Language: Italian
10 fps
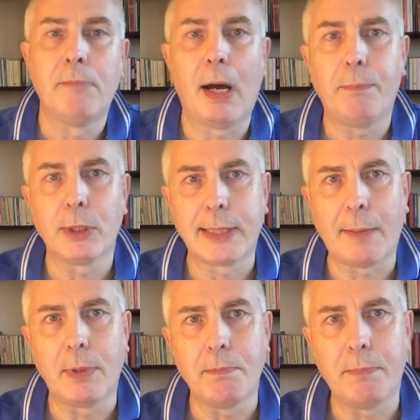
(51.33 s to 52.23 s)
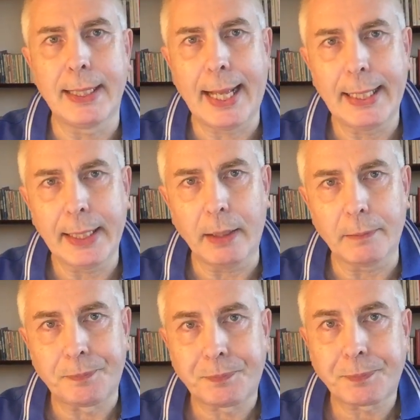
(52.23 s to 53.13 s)
ma possiamo
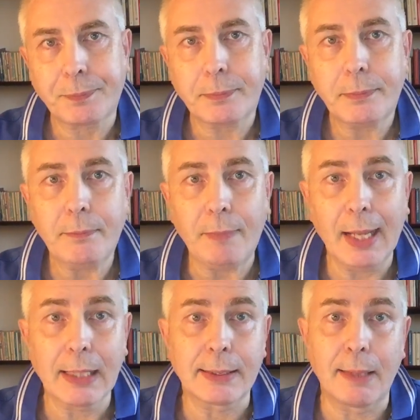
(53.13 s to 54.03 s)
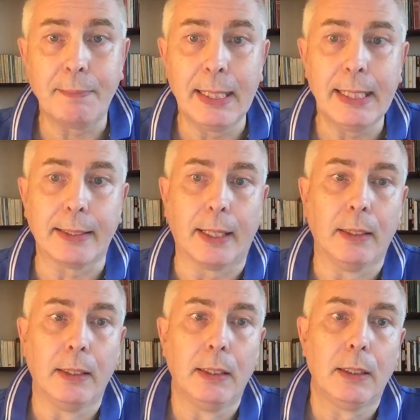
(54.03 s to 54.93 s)
imparare a
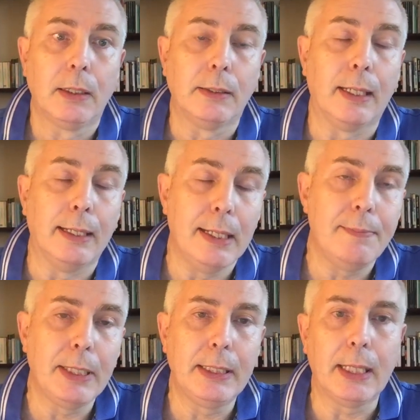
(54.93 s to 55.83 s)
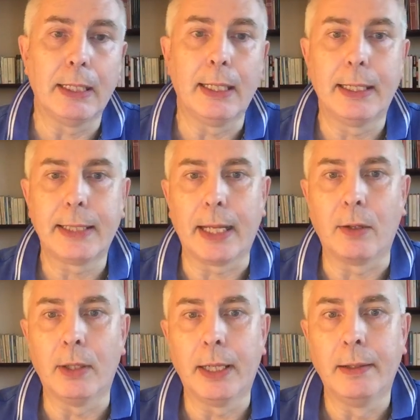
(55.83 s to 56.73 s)
stabilire dei limiti e delle
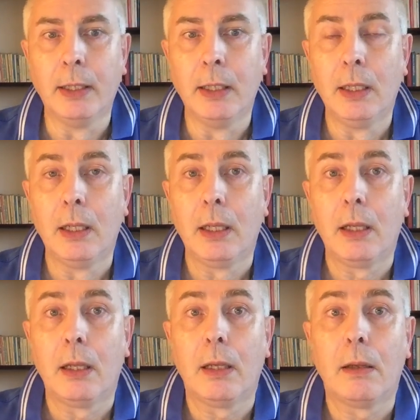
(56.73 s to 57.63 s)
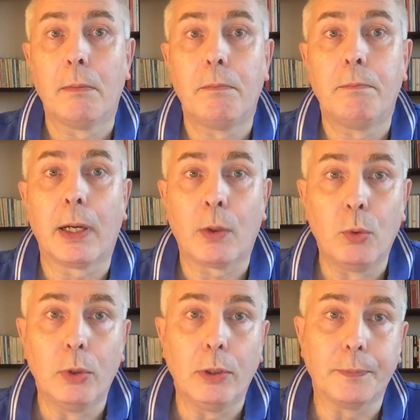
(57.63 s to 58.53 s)
regole per
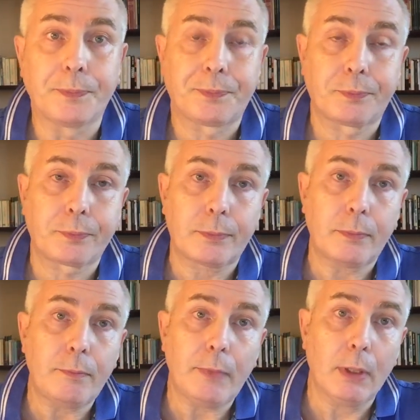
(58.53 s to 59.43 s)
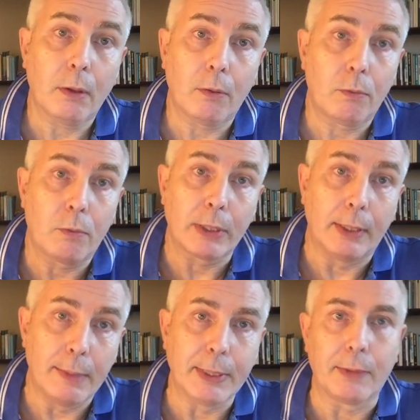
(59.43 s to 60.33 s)
cui questi
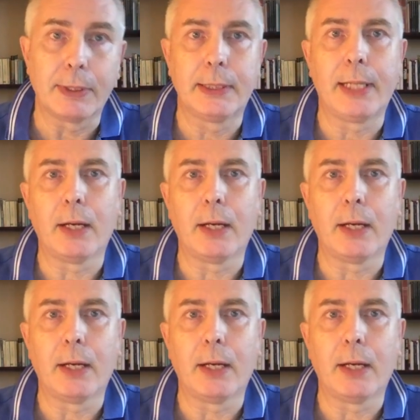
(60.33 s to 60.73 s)
limiti e queste